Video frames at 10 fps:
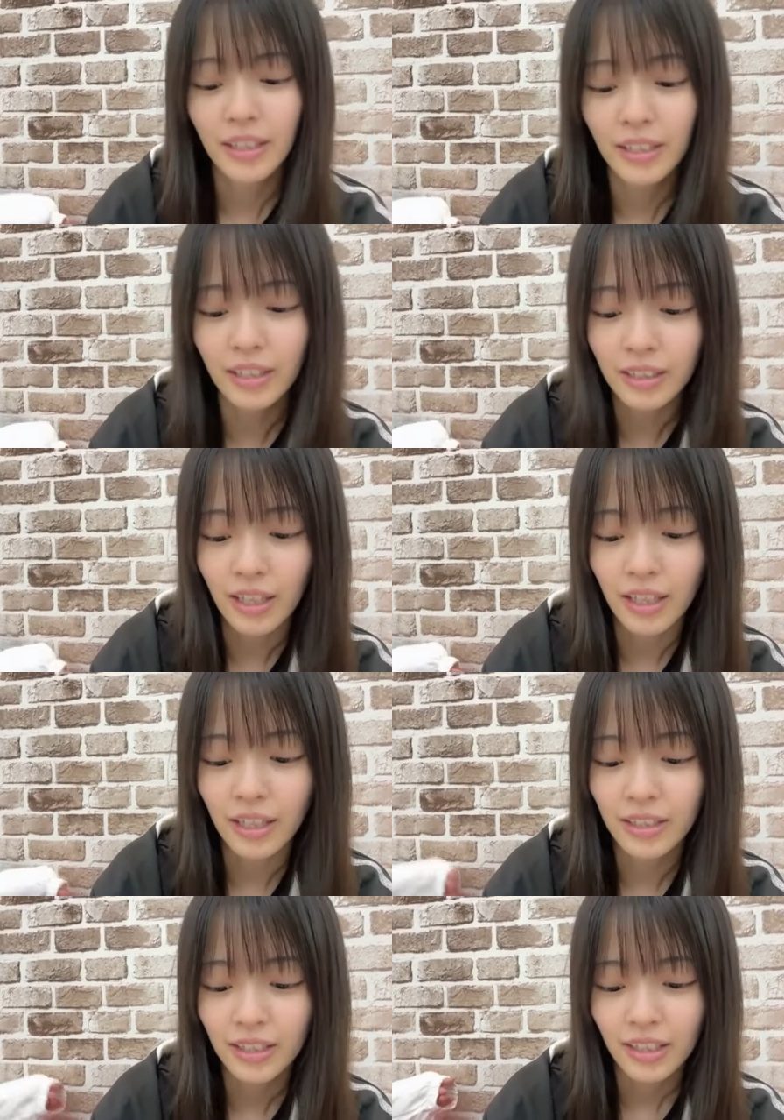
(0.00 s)
なん
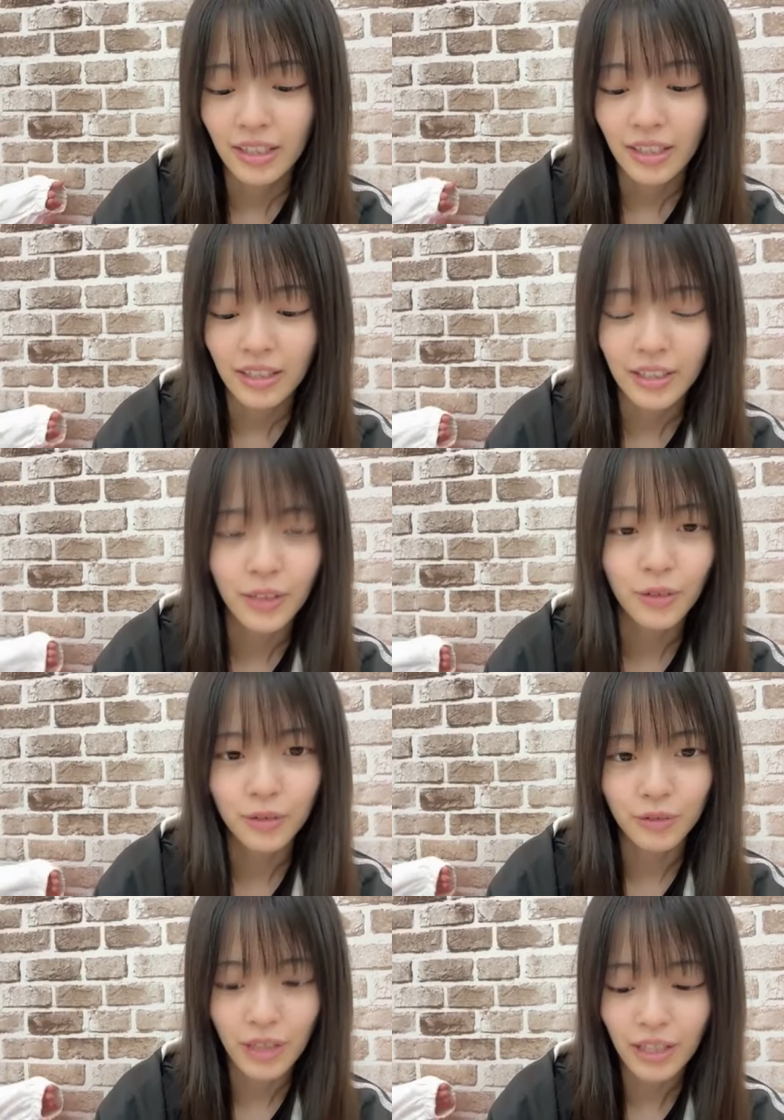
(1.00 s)
か昨日
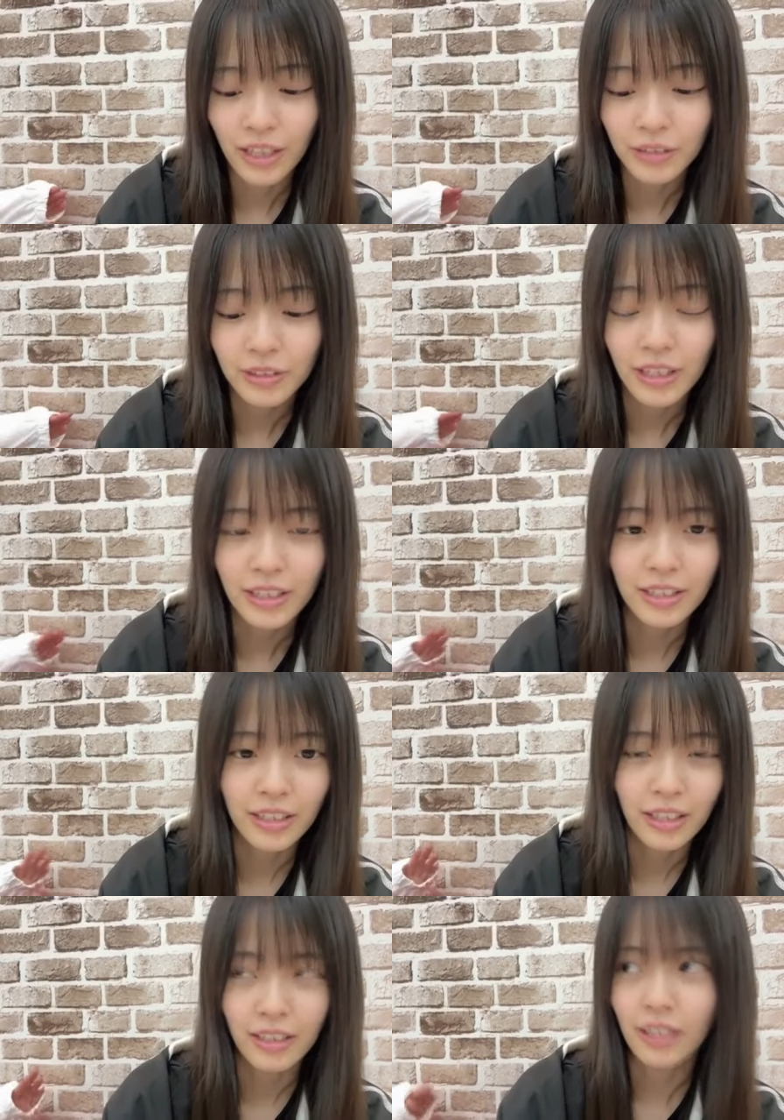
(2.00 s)
はアウター着
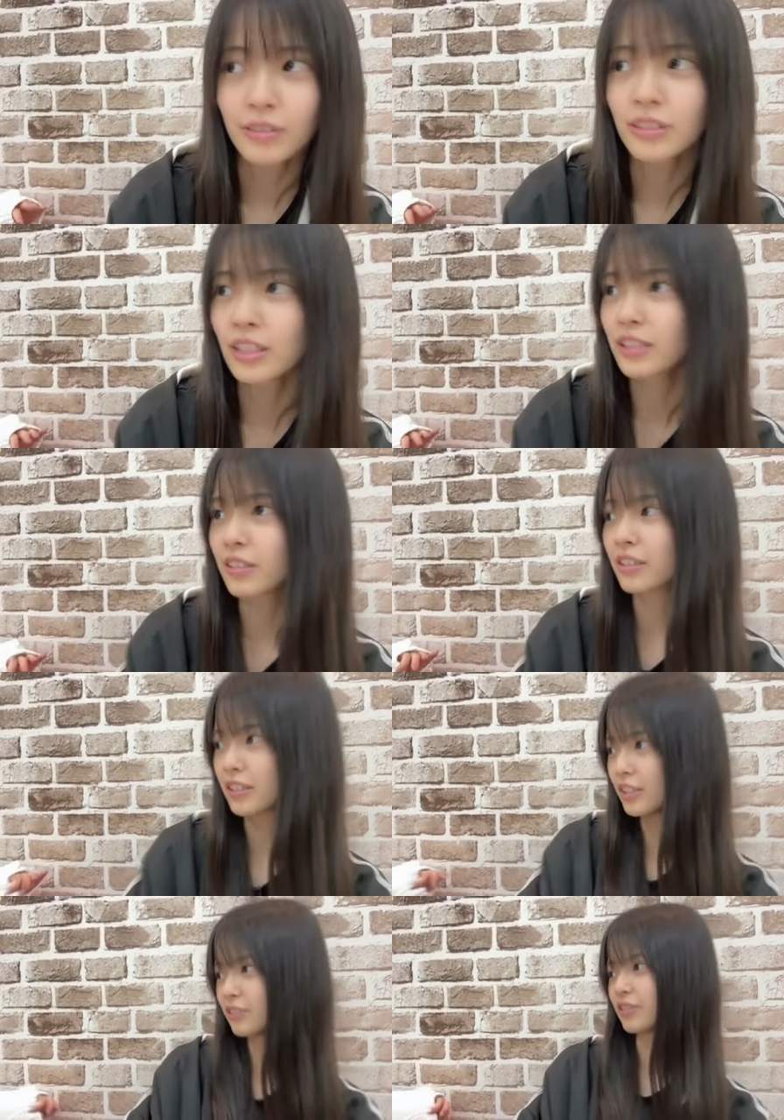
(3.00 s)
てアウターっていうか
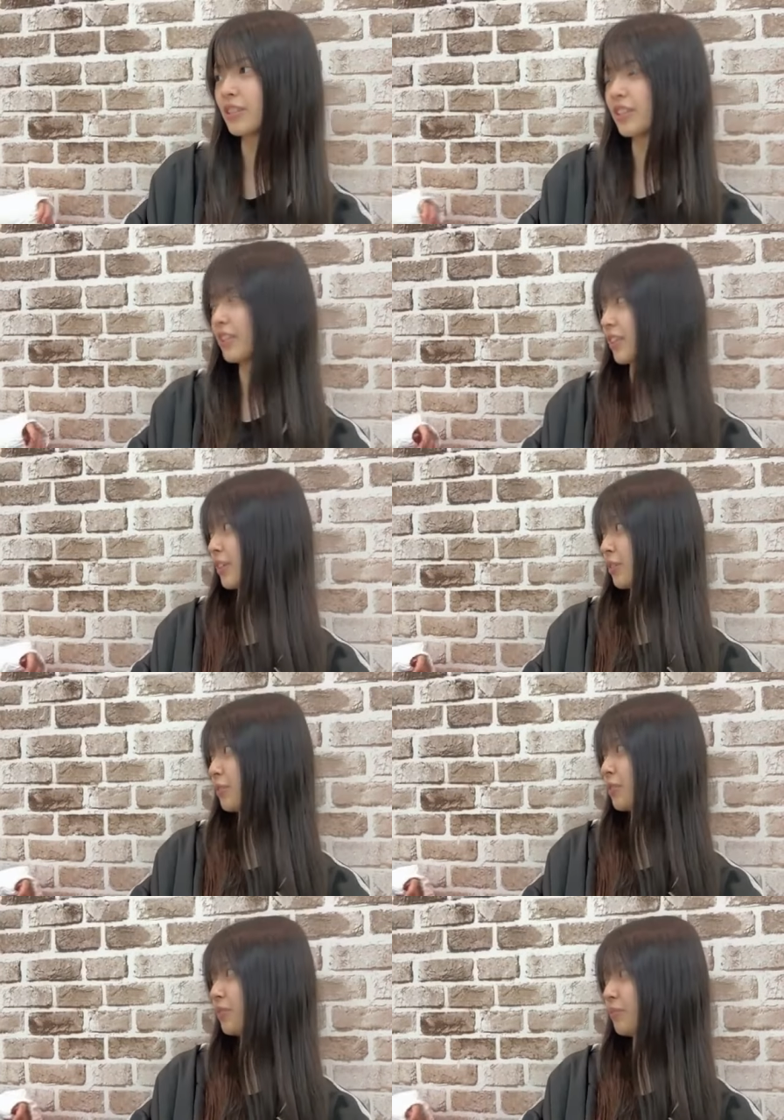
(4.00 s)
ダウン着てたけ
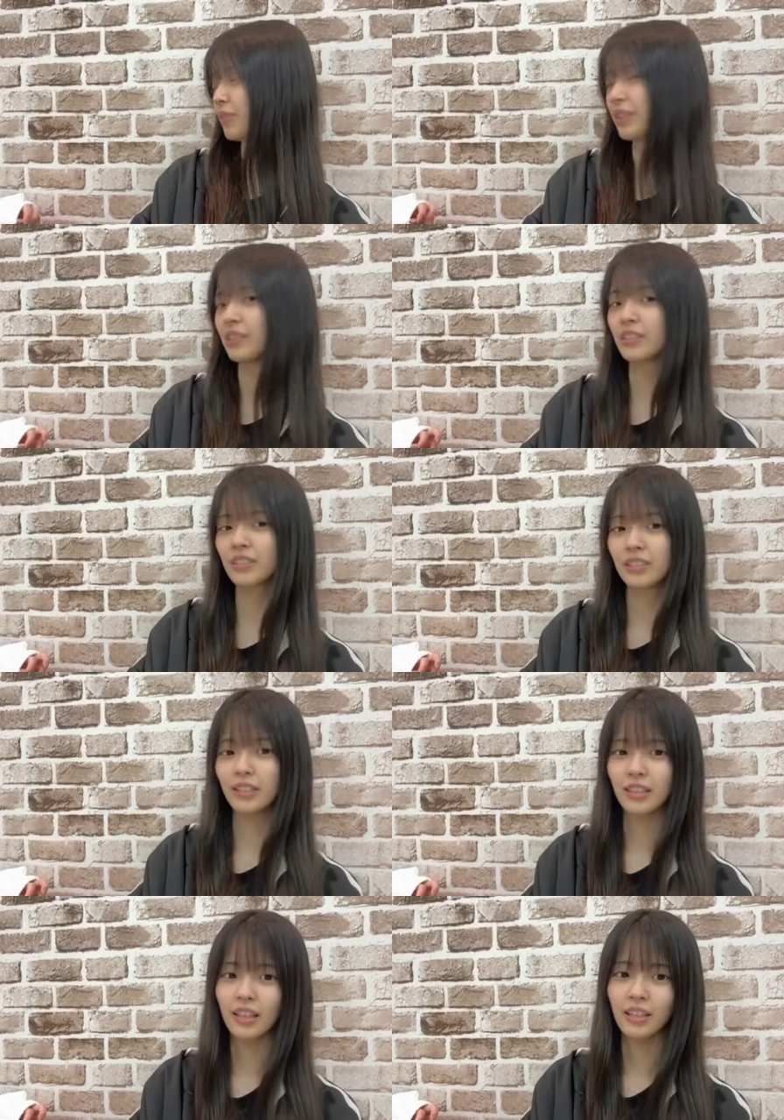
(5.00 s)
どほんまに暑すぎ
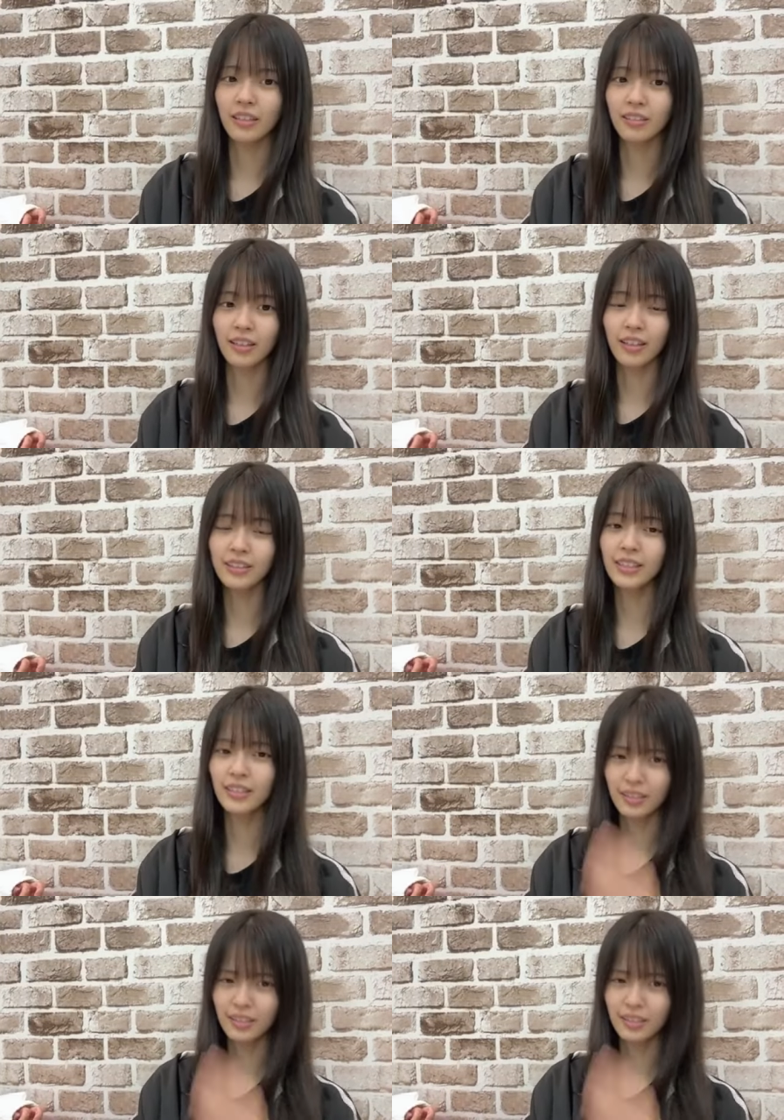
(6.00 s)
てなんか汗か